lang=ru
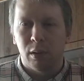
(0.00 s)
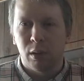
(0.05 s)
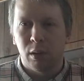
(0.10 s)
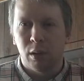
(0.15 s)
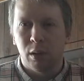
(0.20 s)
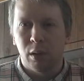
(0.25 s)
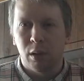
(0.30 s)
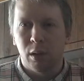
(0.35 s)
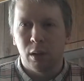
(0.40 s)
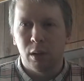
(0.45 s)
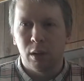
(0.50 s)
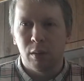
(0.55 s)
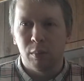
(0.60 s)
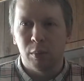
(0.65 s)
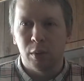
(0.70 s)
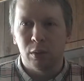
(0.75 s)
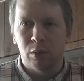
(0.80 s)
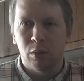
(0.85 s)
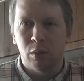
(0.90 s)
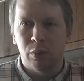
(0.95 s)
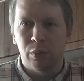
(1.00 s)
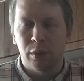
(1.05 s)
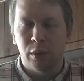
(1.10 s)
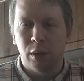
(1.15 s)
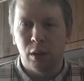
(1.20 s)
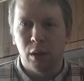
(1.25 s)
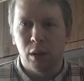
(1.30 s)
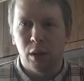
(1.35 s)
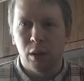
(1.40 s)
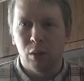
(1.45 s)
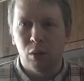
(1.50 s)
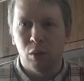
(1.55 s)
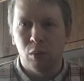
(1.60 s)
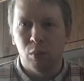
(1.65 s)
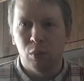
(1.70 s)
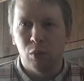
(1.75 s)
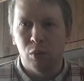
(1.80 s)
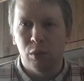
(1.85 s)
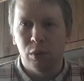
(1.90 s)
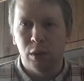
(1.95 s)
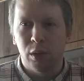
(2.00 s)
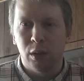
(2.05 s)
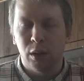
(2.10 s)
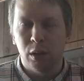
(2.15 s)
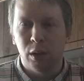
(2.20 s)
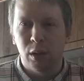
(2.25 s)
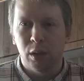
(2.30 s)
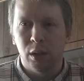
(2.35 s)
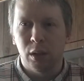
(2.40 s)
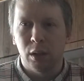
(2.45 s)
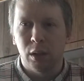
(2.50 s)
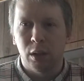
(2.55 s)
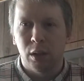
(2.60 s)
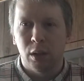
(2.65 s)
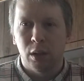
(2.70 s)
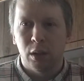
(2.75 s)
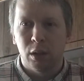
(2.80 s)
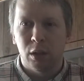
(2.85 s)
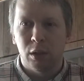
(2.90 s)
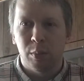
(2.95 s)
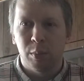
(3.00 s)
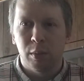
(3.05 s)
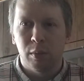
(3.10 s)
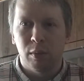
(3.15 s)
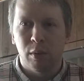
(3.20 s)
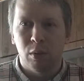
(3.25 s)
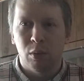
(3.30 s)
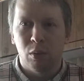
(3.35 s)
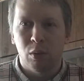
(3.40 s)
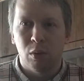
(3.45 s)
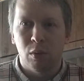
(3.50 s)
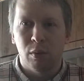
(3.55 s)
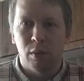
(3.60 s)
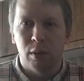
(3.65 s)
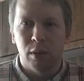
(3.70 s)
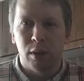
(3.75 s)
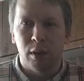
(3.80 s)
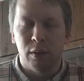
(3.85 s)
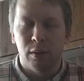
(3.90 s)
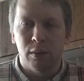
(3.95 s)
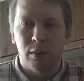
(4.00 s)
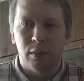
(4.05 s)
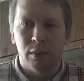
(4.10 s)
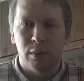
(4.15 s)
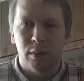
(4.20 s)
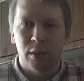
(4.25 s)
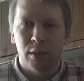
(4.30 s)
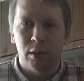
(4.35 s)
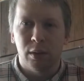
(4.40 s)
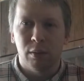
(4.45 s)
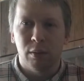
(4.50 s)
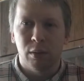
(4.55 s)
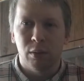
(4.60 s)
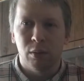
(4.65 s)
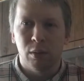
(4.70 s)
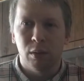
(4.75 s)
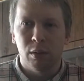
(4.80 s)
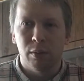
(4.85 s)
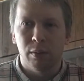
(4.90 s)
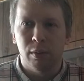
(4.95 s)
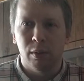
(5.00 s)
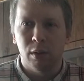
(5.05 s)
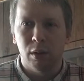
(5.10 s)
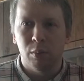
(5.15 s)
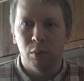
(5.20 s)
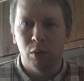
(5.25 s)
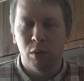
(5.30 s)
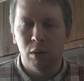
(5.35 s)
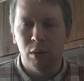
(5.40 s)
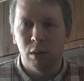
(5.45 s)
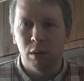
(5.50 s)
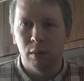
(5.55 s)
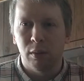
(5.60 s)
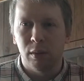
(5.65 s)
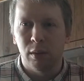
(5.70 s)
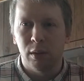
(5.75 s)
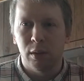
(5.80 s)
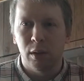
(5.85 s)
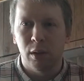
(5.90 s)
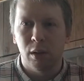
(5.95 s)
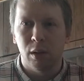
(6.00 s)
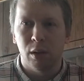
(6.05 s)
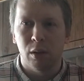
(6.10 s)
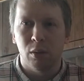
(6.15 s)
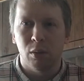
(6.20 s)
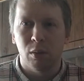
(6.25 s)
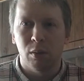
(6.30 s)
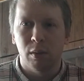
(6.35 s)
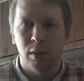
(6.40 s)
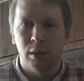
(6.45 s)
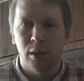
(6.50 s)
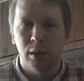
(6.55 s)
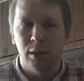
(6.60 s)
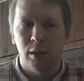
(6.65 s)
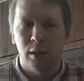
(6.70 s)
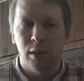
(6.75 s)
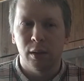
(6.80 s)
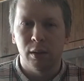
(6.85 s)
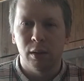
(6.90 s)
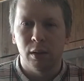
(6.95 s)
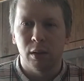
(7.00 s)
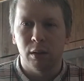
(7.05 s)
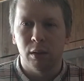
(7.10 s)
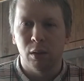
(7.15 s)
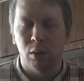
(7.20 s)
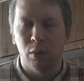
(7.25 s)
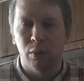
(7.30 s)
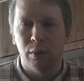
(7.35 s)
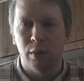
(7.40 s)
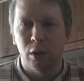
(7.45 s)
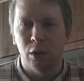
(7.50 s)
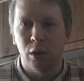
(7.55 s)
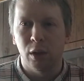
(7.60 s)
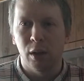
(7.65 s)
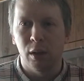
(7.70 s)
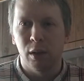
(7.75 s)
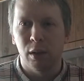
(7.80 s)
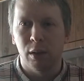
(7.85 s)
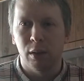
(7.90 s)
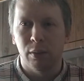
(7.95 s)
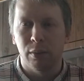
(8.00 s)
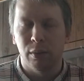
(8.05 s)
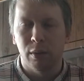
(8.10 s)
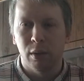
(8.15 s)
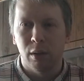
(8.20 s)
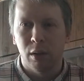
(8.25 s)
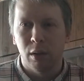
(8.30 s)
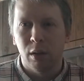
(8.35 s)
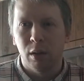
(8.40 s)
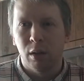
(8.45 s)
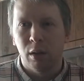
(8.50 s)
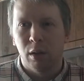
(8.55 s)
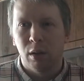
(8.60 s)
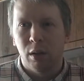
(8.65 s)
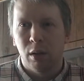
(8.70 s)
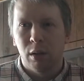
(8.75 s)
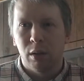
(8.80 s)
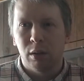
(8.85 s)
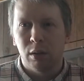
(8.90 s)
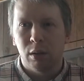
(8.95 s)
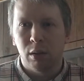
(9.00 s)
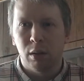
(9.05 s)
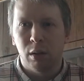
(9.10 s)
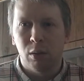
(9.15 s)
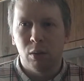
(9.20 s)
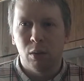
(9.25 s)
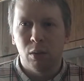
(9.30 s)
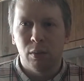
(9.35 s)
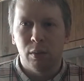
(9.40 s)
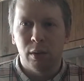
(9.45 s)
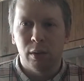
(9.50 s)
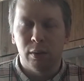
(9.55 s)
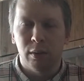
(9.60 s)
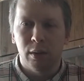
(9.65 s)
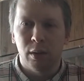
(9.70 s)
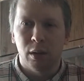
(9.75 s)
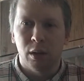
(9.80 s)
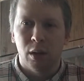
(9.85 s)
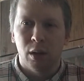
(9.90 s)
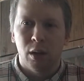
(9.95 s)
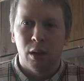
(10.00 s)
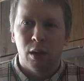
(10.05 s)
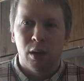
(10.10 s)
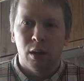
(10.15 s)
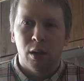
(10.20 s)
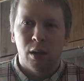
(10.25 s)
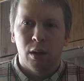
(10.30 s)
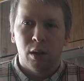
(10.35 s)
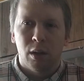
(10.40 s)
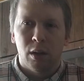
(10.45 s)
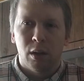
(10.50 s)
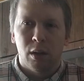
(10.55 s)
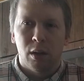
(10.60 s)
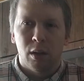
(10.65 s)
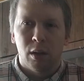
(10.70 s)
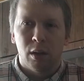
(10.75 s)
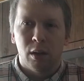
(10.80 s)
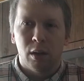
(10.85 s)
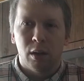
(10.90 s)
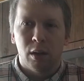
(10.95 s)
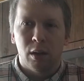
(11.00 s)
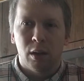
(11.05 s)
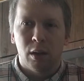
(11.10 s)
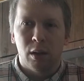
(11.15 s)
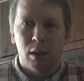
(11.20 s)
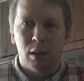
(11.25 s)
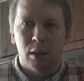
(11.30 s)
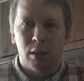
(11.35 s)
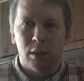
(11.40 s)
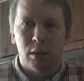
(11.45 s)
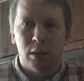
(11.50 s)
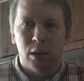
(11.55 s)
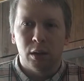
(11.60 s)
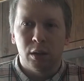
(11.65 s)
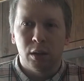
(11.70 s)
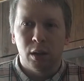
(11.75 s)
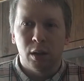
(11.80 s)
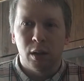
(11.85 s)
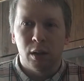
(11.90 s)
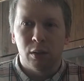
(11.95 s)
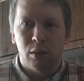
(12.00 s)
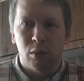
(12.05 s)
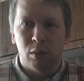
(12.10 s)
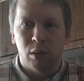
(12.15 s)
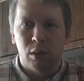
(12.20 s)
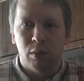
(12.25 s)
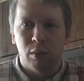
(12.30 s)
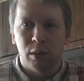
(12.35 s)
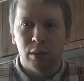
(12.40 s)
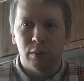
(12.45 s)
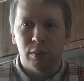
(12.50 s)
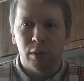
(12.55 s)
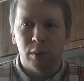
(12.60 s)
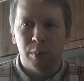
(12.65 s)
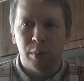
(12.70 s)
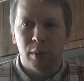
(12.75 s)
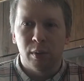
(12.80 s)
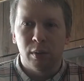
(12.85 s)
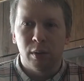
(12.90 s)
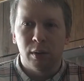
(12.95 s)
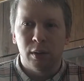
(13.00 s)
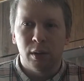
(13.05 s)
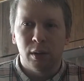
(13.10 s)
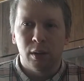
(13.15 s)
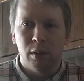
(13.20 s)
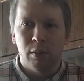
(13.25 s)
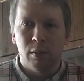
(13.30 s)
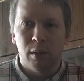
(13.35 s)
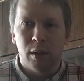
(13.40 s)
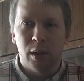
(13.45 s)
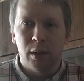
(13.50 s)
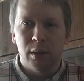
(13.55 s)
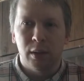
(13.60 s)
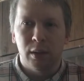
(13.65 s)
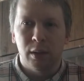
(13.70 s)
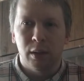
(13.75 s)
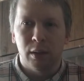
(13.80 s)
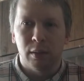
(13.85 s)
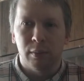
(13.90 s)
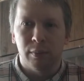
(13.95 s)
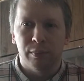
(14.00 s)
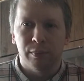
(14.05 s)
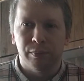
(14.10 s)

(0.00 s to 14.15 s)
э, и Московский дом музыки с Пиваковой в консерватории, в филармонии, везде руководителей, директоров, начальников, Соколова и всех – а, назначает руководство исполнительной власти